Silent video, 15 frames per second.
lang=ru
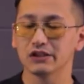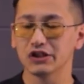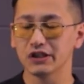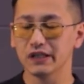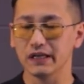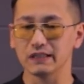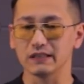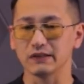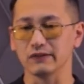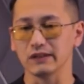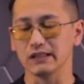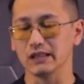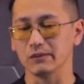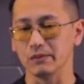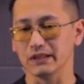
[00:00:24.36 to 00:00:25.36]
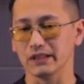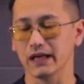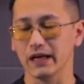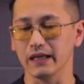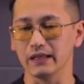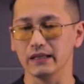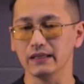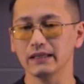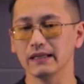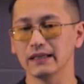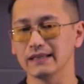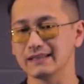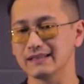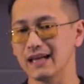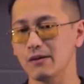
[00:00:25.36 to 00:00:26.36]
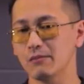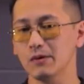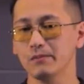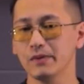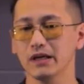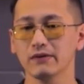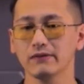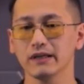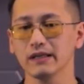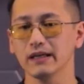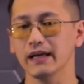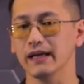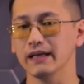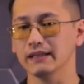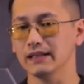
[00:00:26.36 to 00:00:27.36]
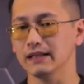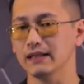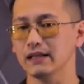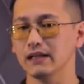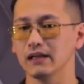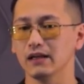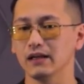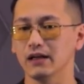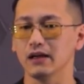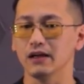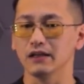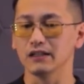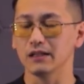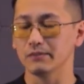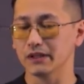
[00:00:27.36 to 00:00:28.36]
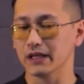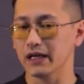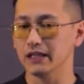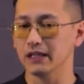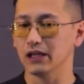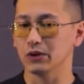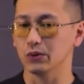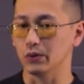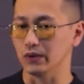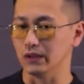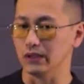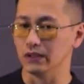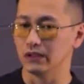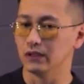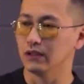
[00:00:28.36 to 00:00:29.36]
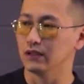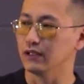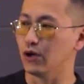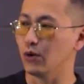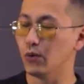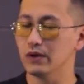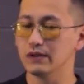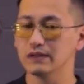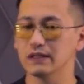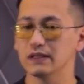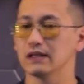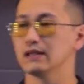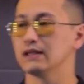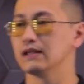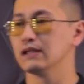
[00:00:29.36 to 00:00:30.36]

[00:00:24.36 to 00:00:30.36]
четыре основных типа тканей. Самый первый это э, тип ткани, который находится,